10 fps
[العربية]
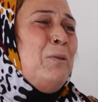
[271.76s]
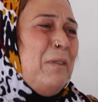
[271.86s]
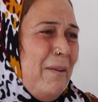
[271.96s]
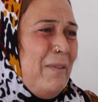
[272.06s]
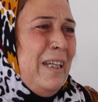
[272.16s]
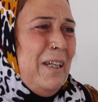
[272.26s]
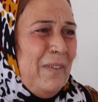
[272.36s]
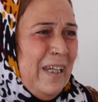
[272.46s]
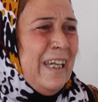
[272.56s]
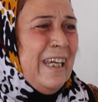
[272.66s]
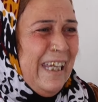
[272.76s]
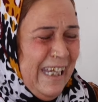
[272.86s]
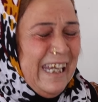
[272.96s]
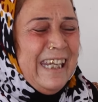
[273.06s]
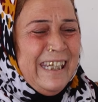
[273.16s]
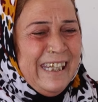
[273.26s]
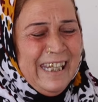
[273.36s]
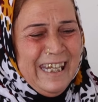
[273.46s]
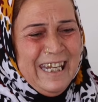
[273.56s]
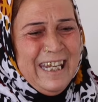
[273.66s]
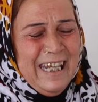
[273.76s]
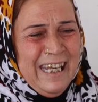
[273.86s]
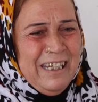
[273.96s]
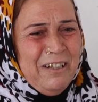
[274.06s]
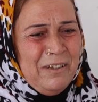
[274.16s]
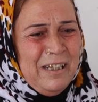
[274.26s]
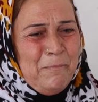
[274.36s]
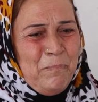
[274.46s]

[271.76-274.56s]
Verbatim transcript: اشوكا مالي اه إيه. اري اري والله